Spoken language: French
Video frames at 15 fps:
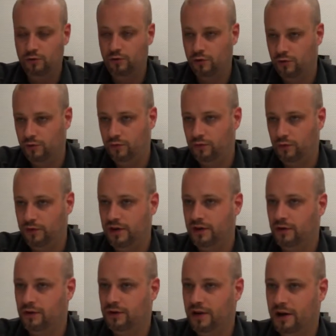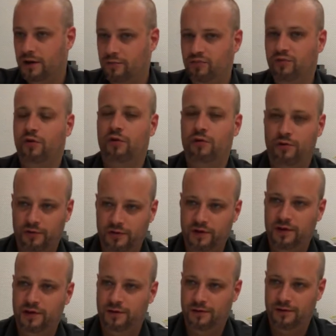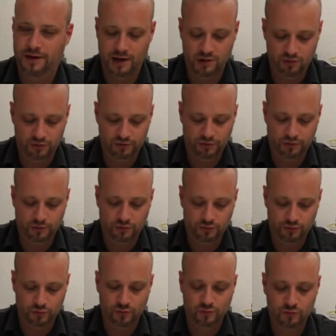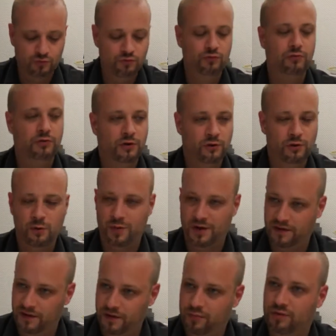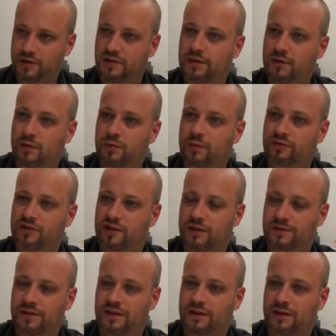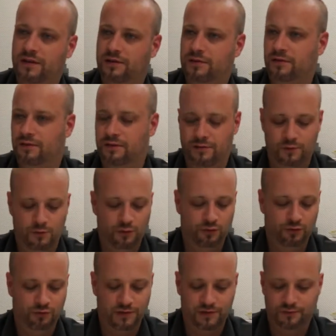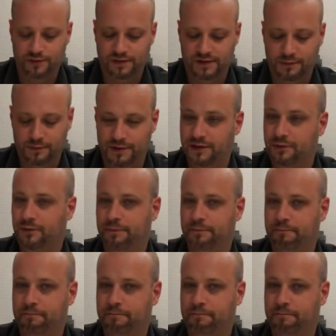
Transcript: de foncer dans le tas pour relancer euh, la course dans le donjon ou de passer pour laisser au prochain adversaire euh, le soin de choisir son action.